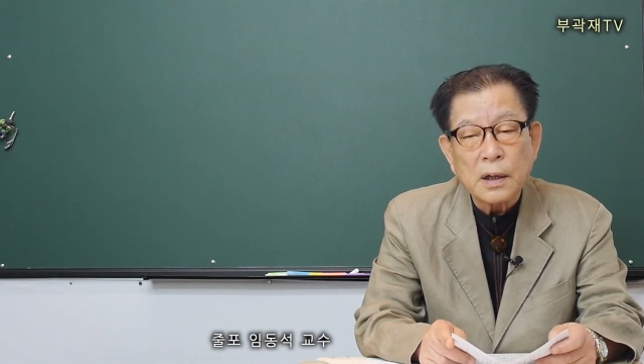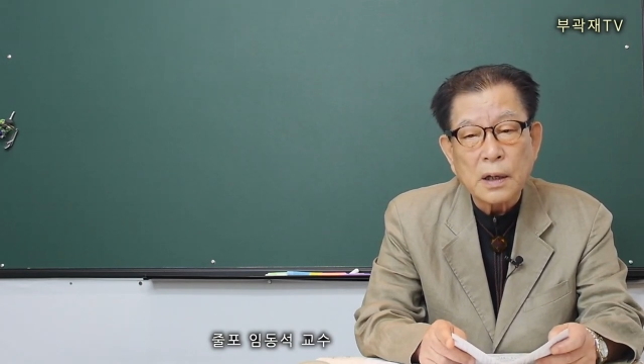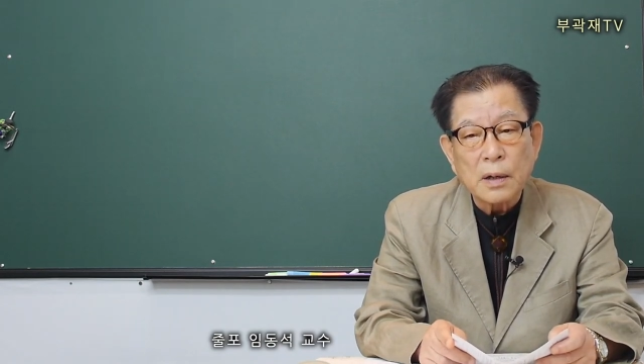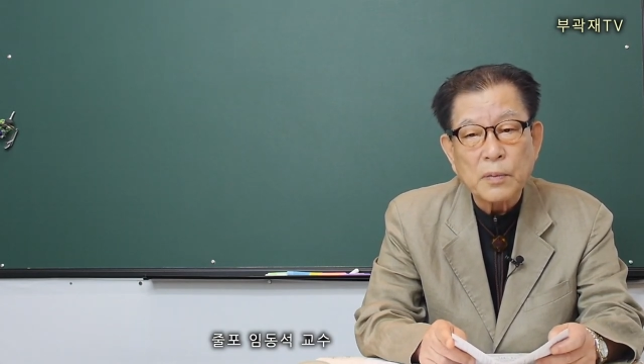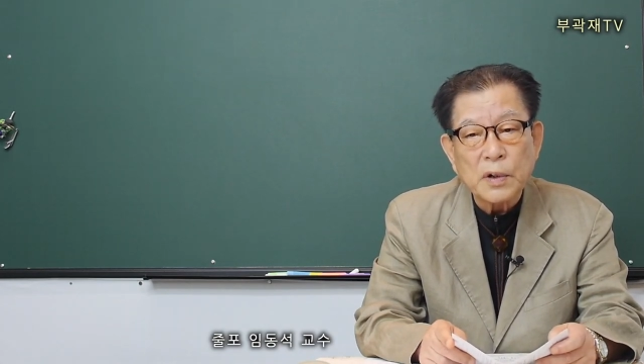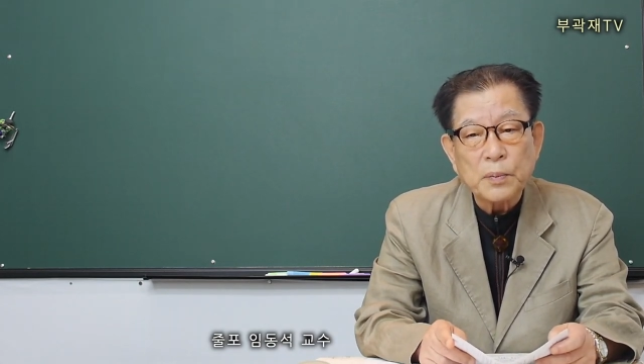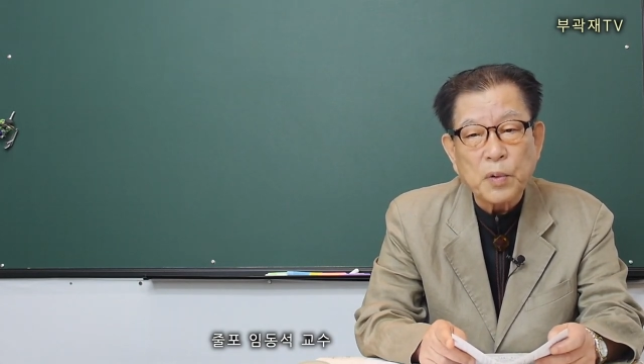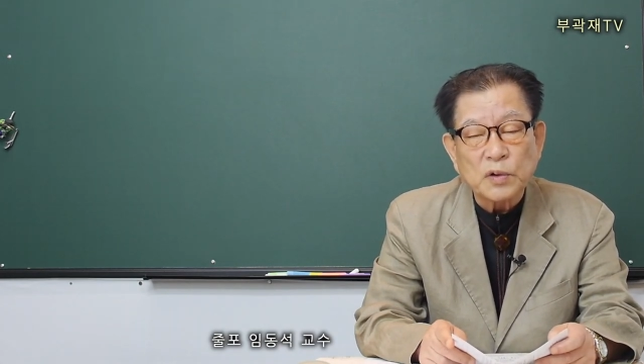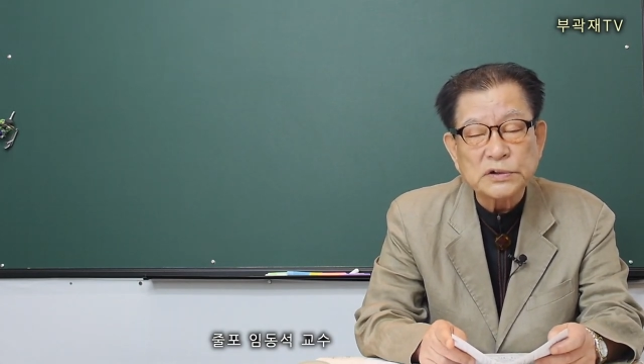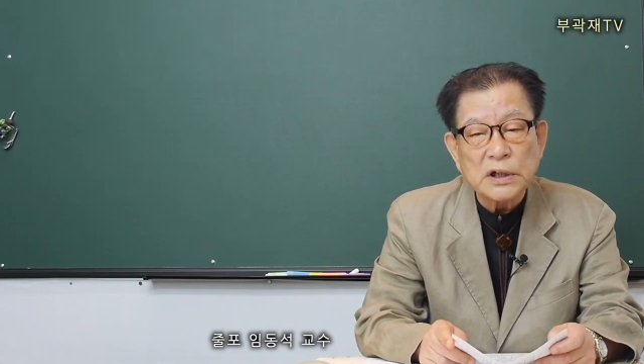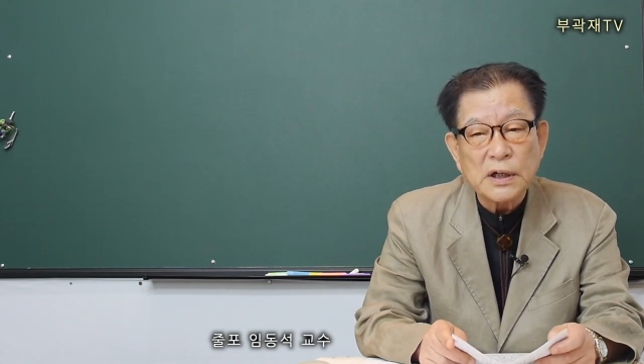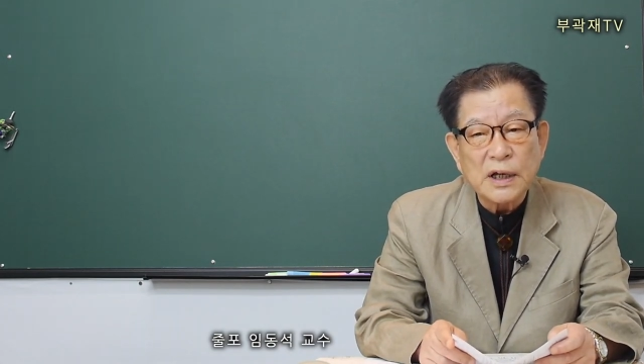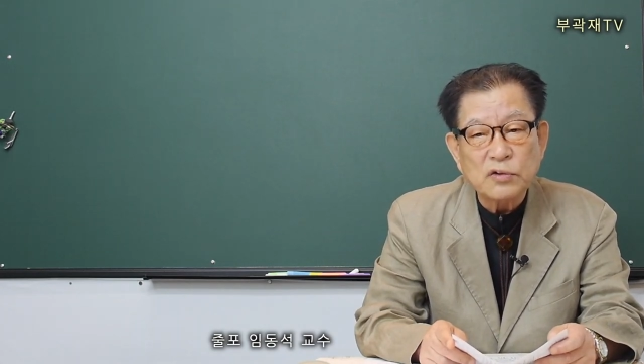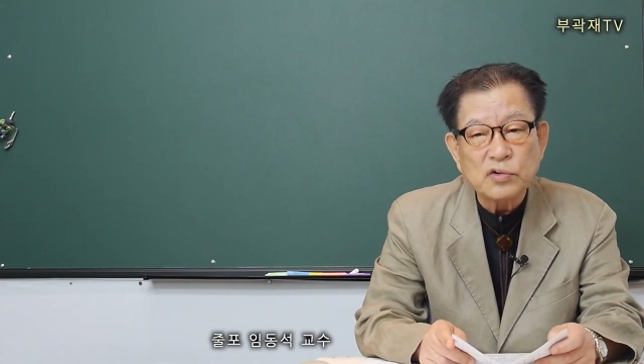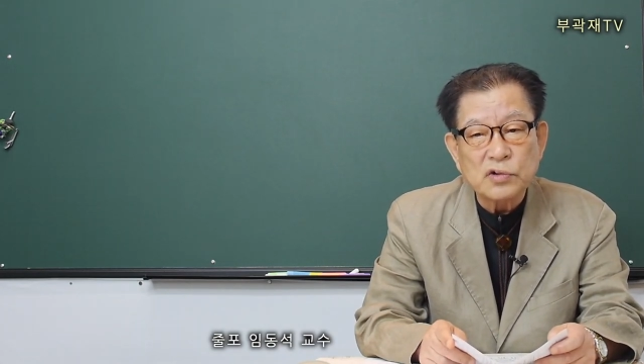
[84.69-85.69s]
한번
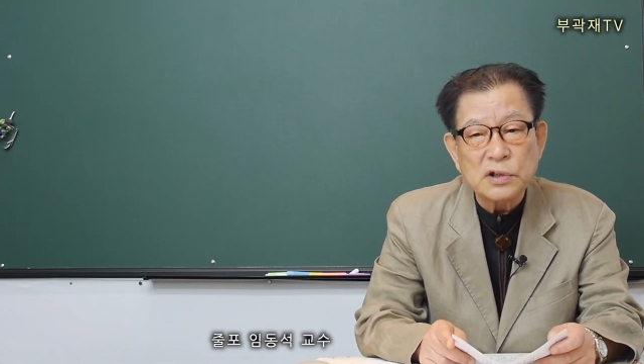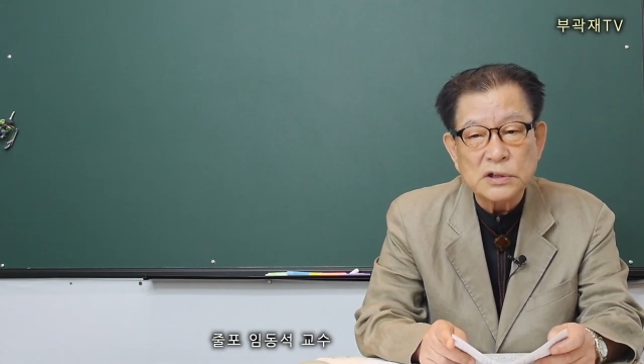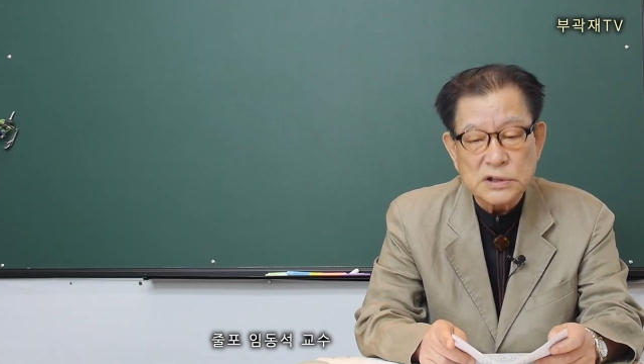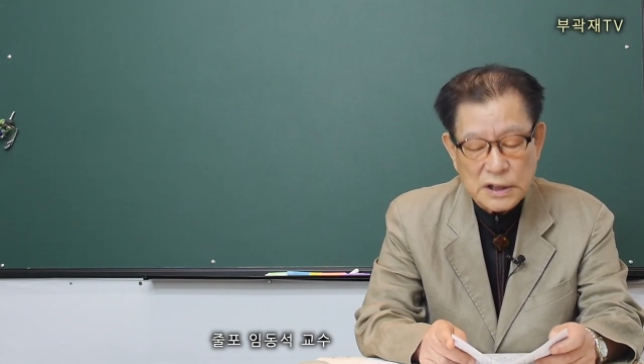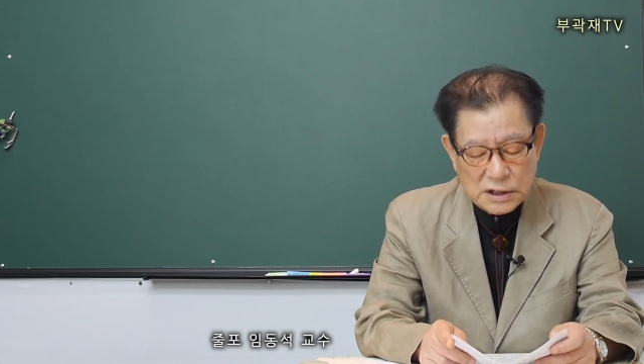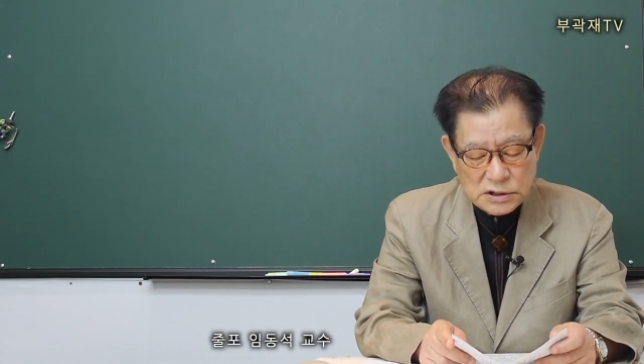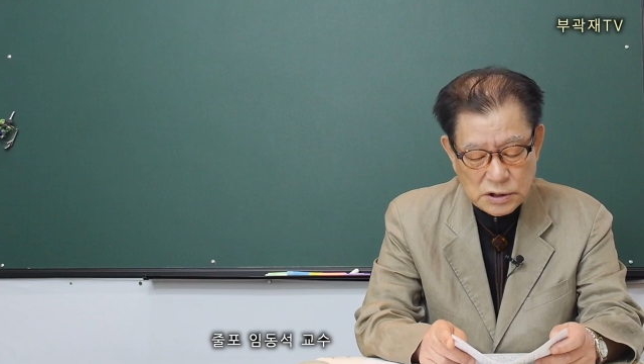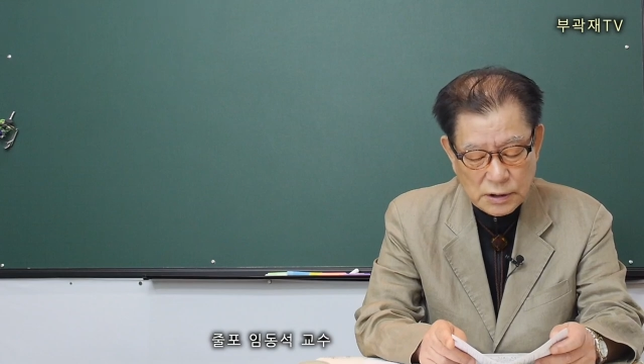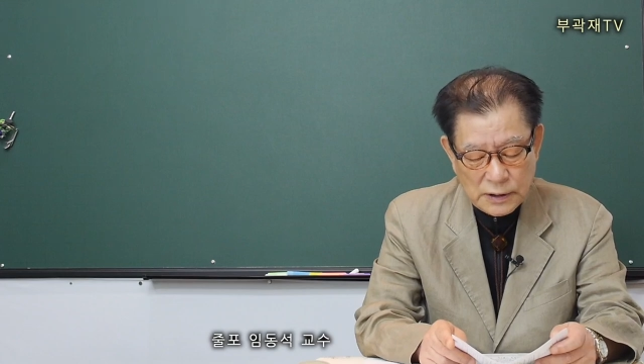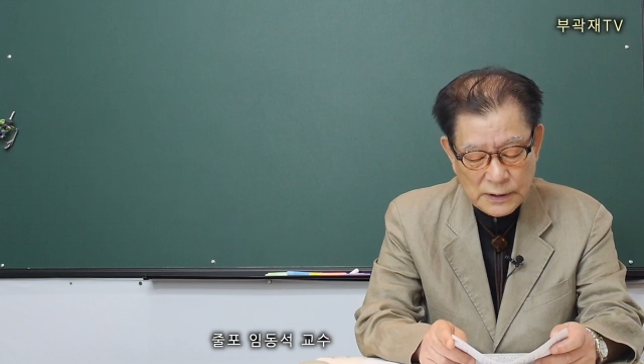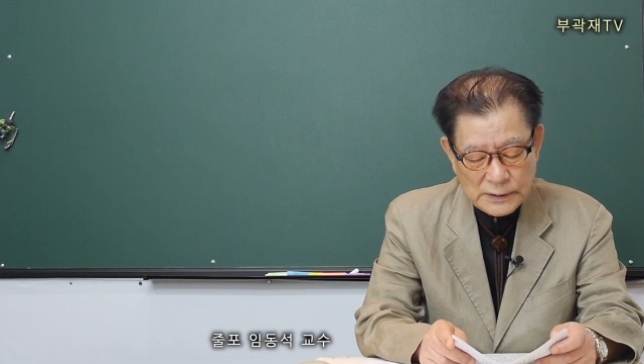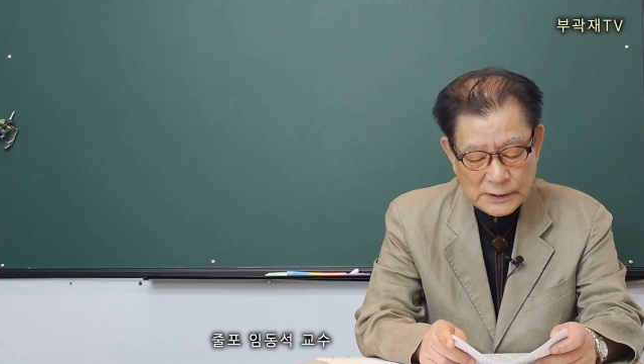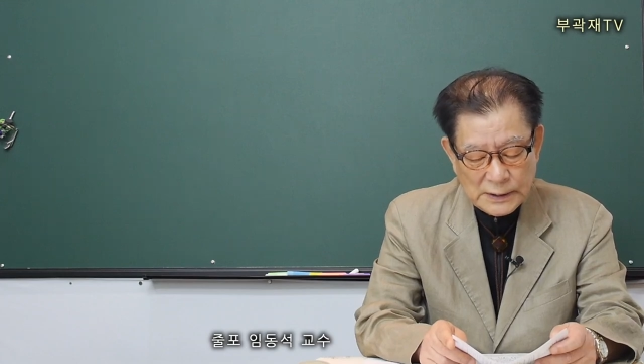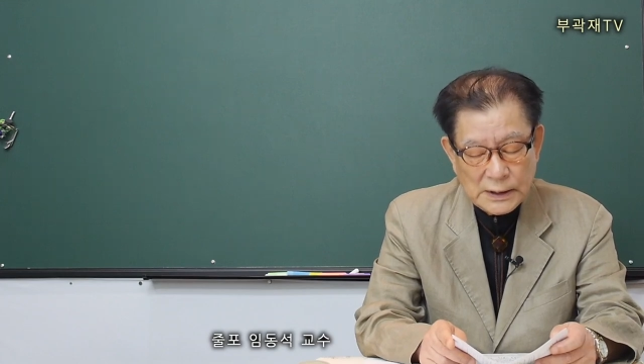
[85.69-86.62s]
복사를 해두든지 해서